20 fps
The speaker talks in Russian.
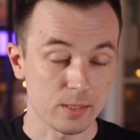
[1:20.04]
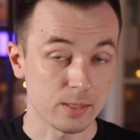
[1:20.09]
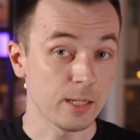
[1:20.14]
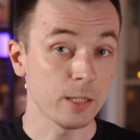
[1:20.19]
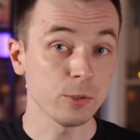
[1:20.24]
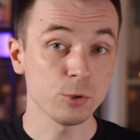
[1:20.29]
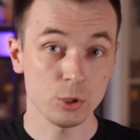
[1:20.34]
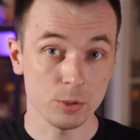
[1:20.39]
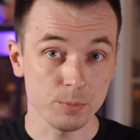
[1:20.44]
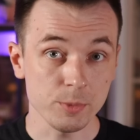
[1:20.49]

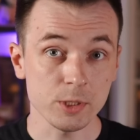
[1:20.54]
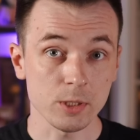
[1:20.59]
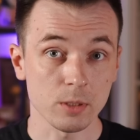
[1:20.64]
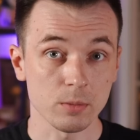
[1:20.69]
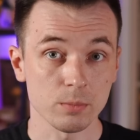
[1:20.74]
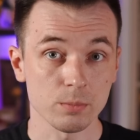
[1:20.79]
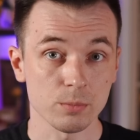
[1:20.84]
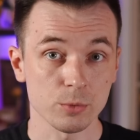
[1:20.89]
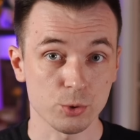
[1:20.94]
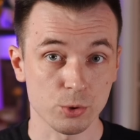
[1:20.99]
Следующая
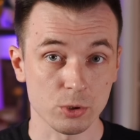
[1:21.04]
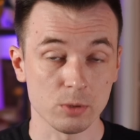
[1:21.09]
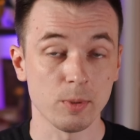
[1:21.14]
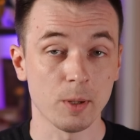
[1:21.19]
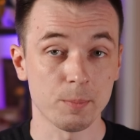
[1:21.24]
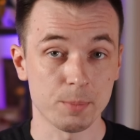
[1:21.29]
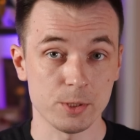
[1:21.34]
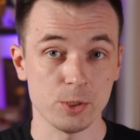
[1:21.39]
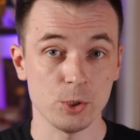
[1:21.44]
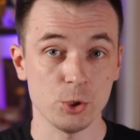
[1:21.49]
мысль, что
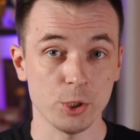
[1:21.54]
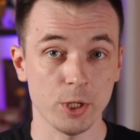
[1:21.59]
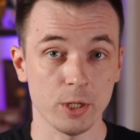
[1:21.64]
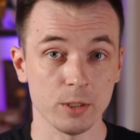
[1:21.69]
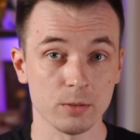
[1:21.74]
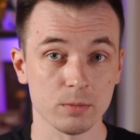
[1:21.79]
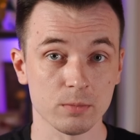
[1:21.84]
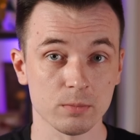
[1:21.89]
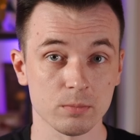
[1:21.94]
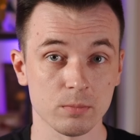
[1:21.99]
тебя
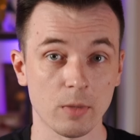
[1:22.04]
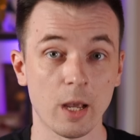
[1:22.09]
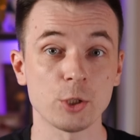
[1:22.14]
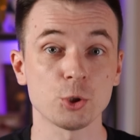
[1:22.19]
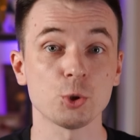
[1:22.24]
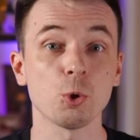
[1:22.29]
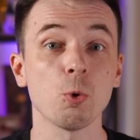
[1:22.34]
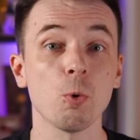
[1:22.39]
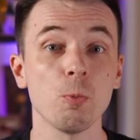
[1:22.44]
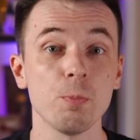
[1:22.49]
посещает, а
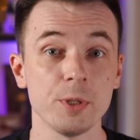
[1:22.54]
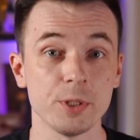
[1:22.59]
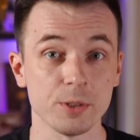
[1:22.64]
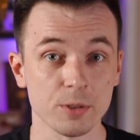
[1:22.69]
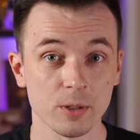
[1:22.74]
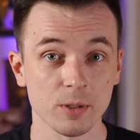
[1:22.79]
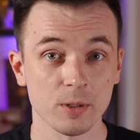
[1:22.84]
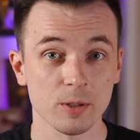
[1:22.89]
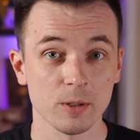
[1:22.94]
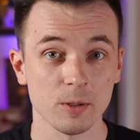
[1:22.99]
что
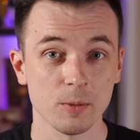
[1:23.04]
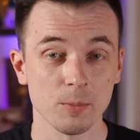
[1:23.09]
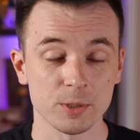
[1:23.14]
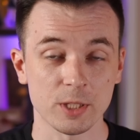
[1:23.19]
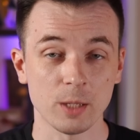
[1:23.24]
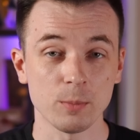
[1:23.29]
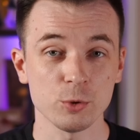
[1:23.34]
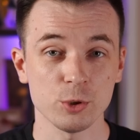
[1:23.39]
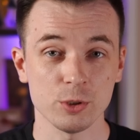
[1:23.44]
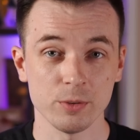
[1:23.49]
купить?
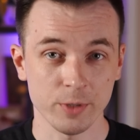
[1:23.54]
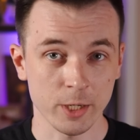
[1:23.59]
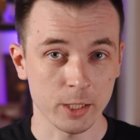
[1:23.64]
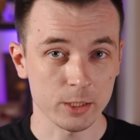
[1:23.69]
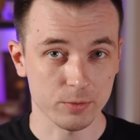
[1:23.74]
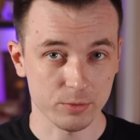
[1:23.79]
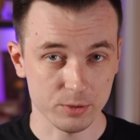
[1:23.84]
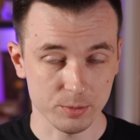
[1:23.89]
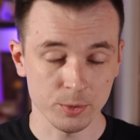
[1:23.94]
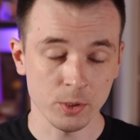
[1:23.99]
Потому что
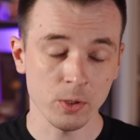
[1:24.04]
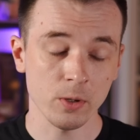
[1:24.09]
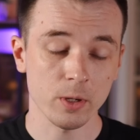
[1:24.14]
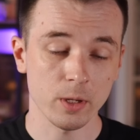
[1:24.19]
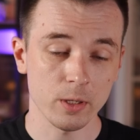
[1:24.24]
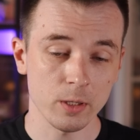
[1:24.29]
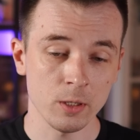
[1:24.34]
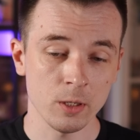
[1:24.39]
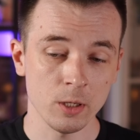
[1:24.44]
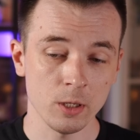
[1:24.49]
вариантов-то
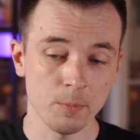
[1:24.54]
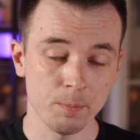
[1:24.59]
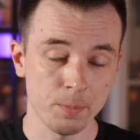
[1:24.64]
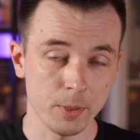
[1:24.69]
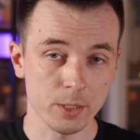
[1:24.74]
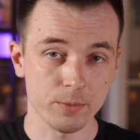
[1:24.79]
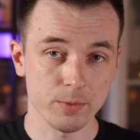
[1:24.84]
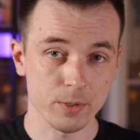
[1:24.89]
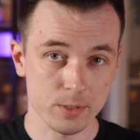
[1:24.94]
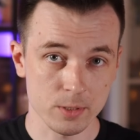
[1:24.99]
много, и
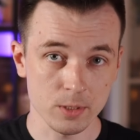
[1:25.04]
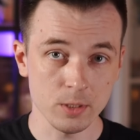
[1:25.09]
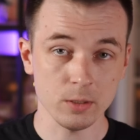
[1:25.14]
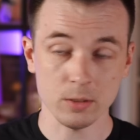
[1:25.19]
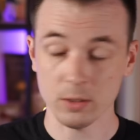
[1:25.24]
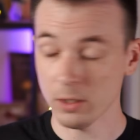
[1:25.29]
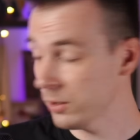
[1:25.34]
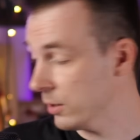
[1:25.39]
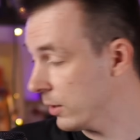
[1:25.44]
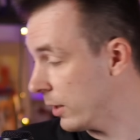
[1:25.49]
первый из
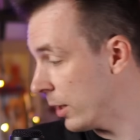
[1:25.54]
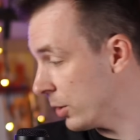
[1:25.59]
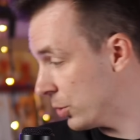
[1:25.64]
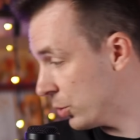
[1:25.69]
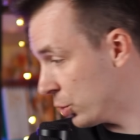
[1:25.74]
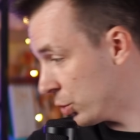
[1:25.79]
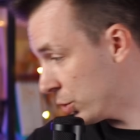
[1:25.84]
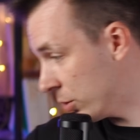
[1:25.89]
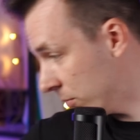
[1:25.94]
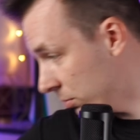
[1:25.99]
них это,
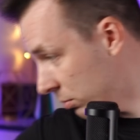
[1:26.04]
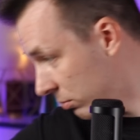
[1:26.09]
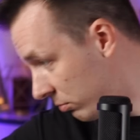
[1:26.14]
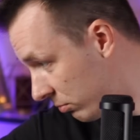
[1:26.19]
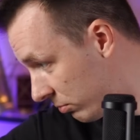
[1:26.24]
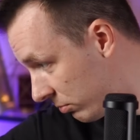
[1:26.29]
конечно же,